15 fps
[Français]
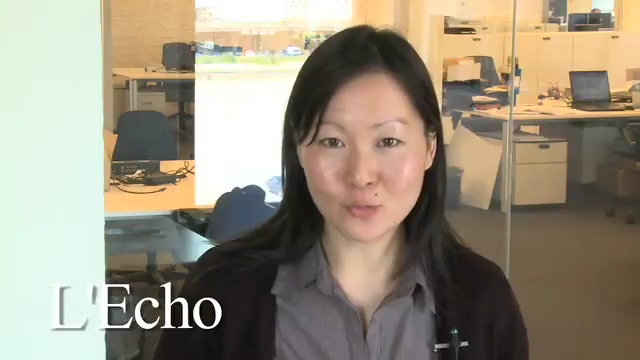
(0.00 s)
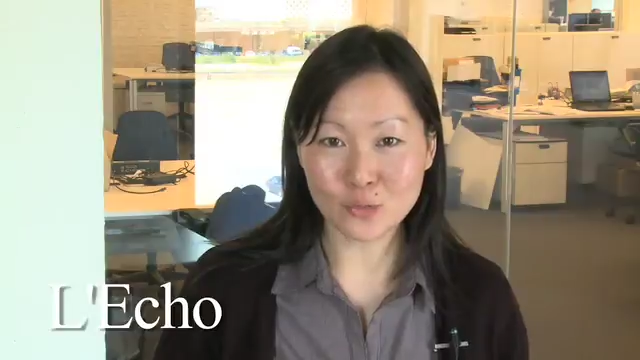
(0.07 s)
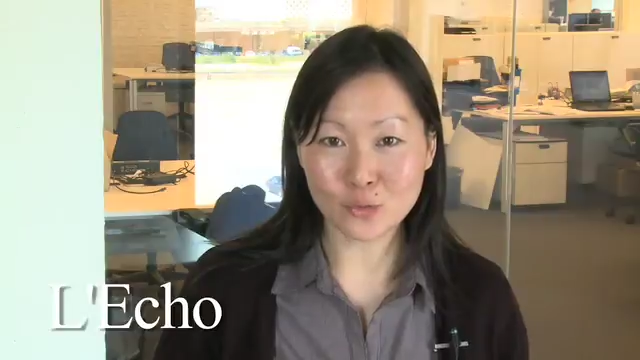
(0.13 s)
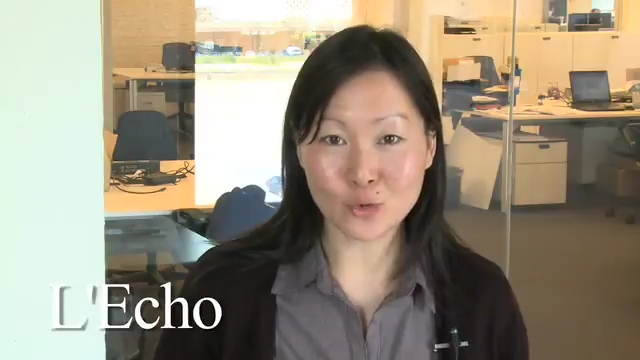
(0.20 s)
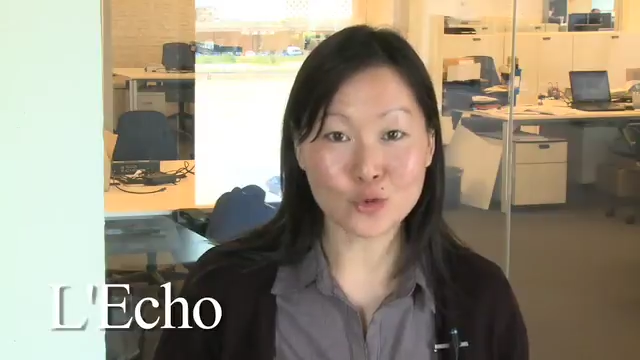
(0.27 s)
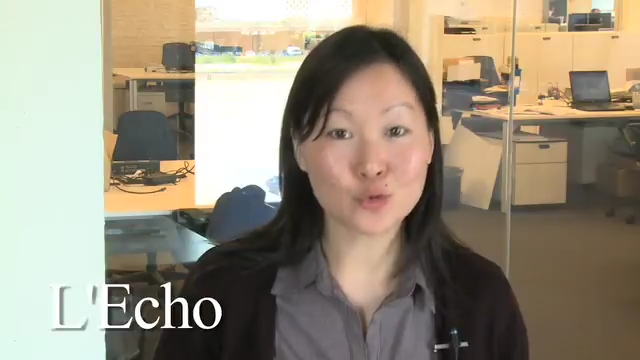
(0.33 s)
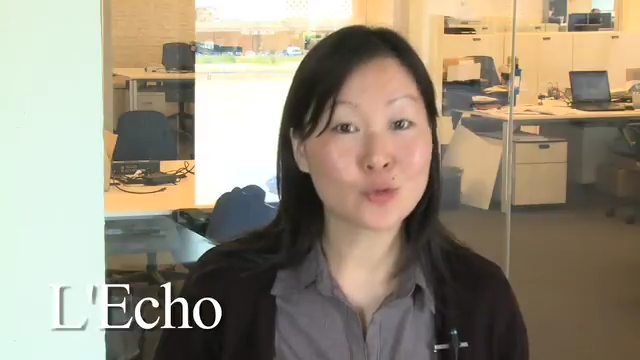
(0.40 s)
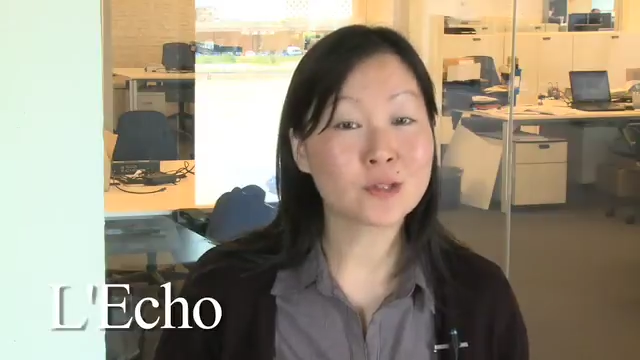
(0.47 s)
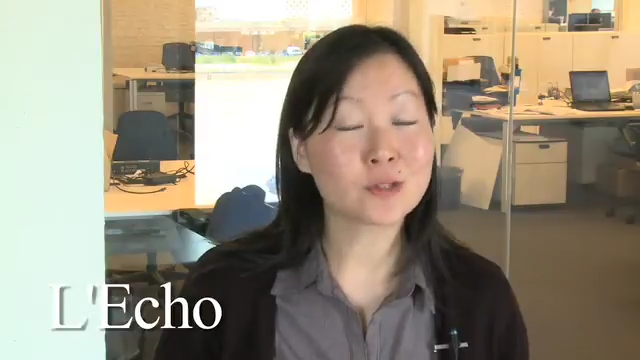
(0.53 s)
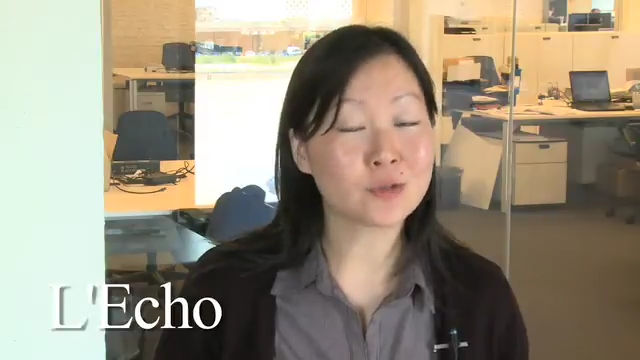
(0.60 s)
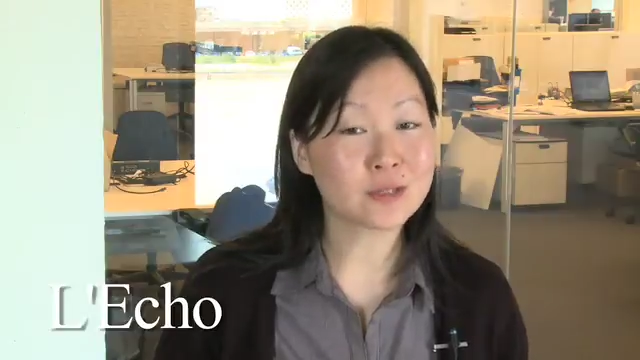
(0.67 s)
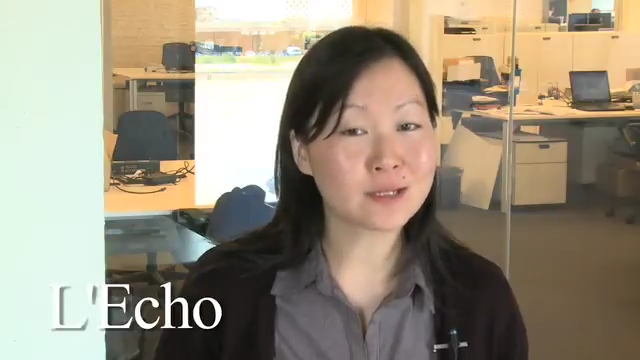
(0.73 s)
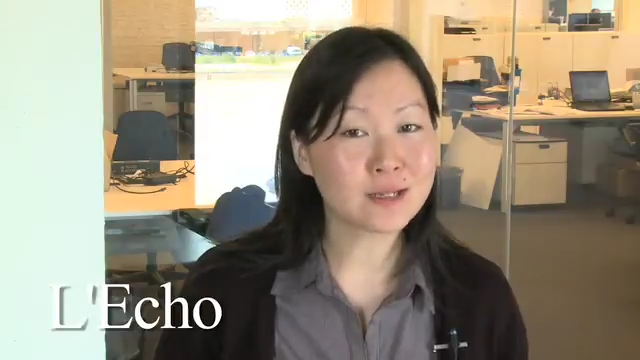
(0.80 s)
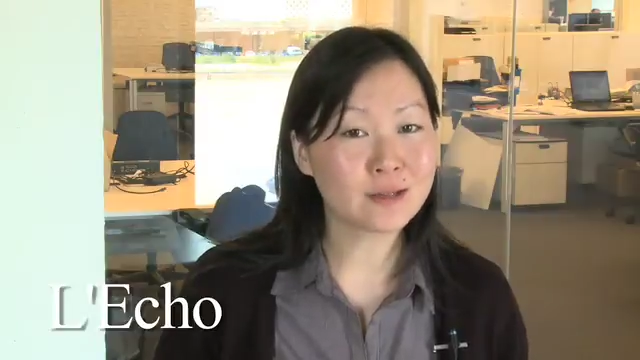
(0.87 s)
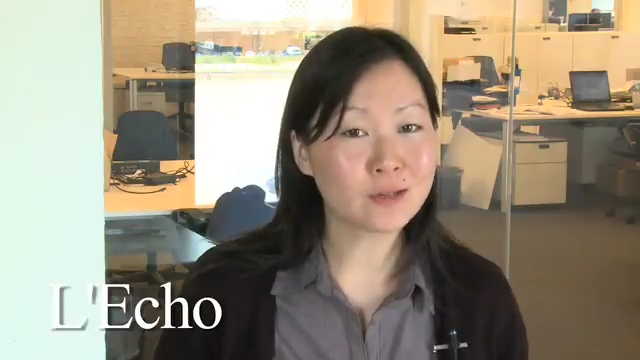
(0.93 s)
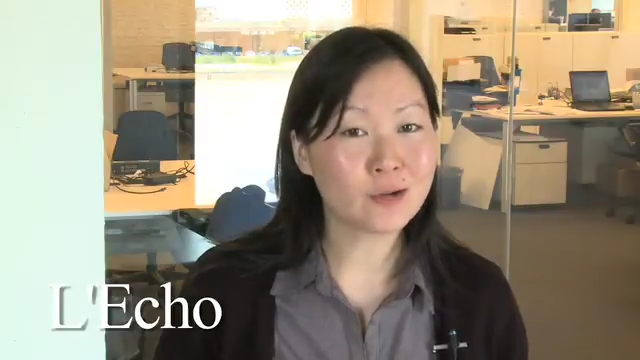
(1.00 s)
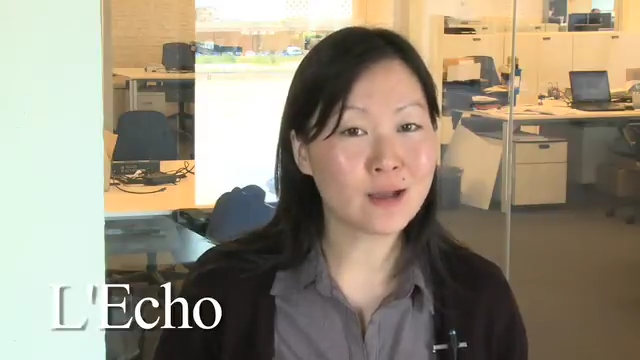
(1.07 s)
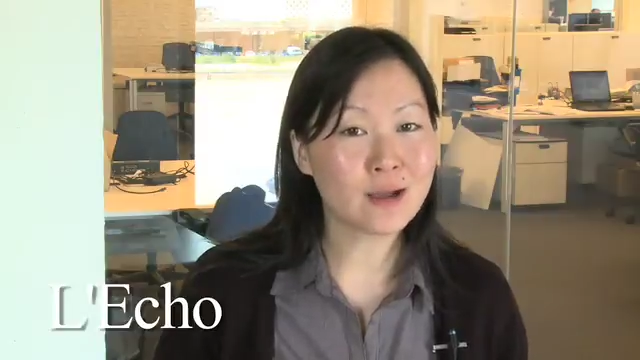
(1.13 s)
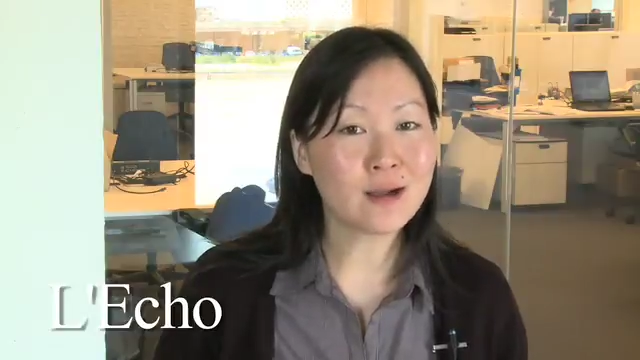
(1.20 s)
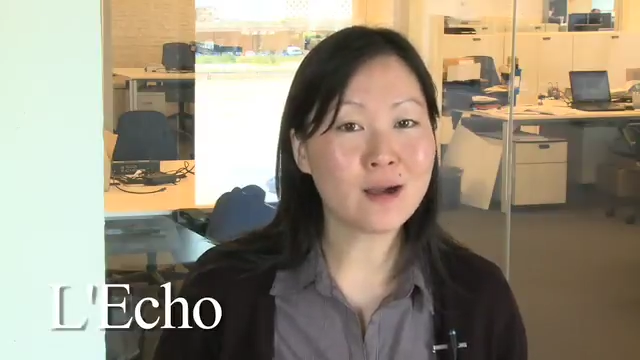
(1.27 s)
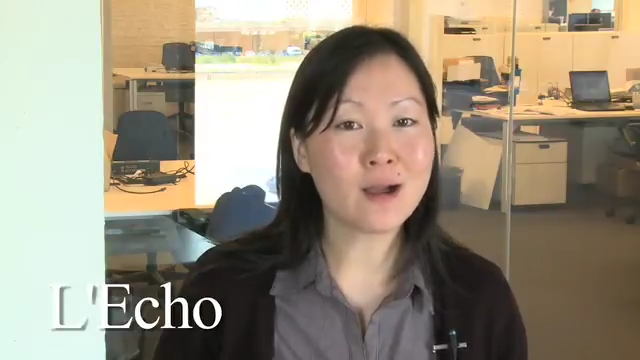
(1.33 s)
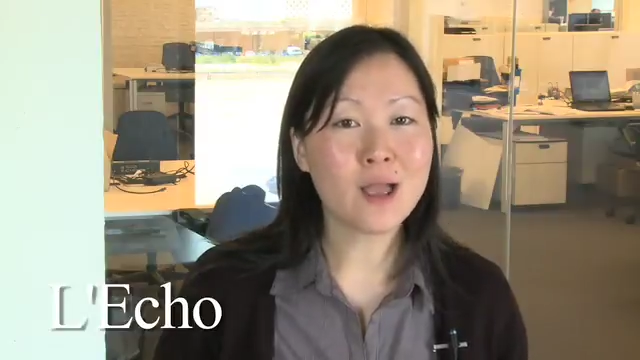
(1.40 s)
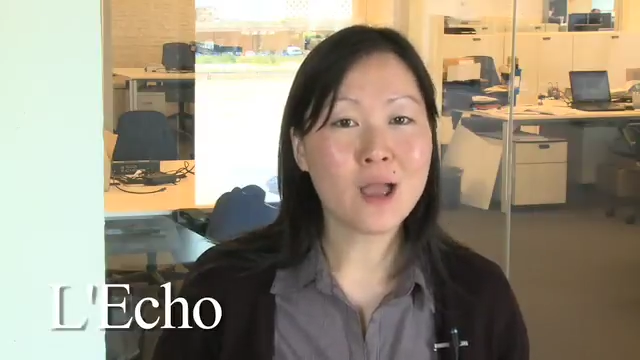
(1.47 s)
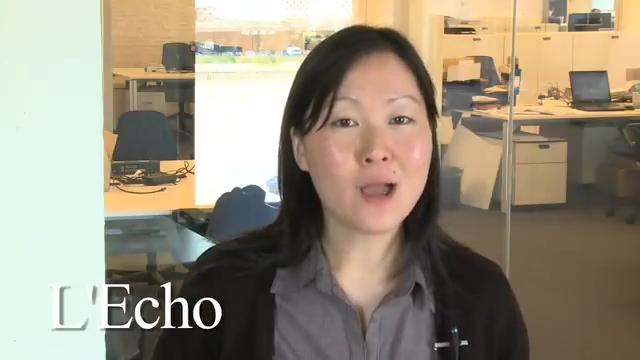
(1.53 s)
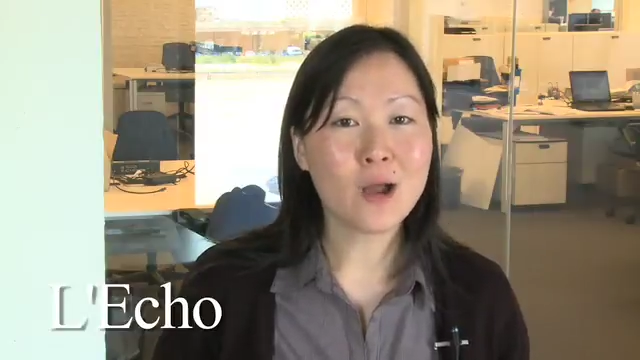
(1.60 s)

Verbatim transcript: contre 65 dollars